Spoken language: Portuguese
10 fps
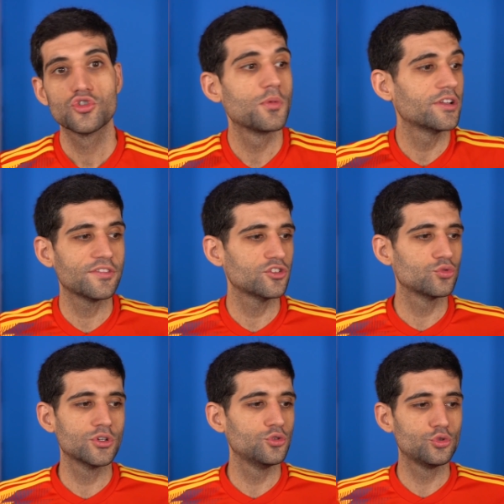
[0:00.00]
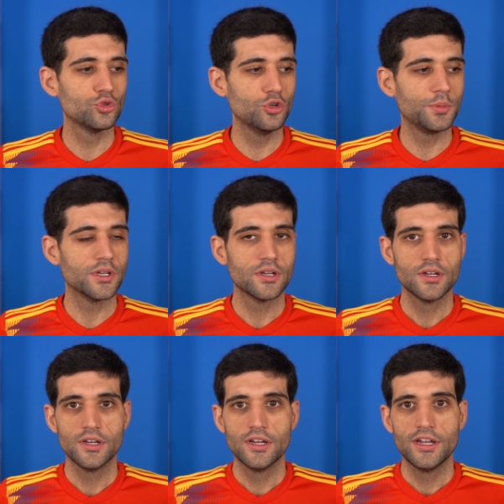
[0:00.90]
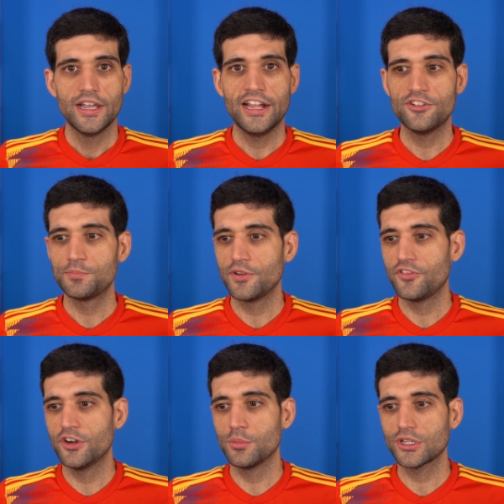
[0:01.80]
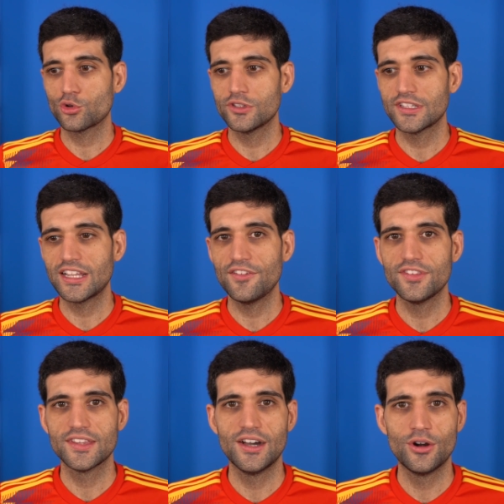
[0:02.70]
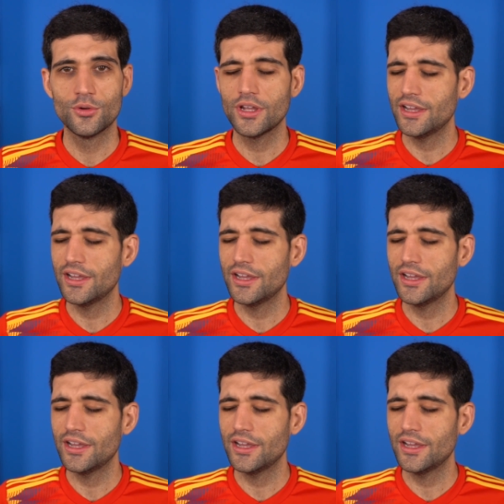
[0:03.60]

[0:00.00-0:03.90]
Os maiores eventos do ano no YouTube. Eles preferiram botar coisa da televisão.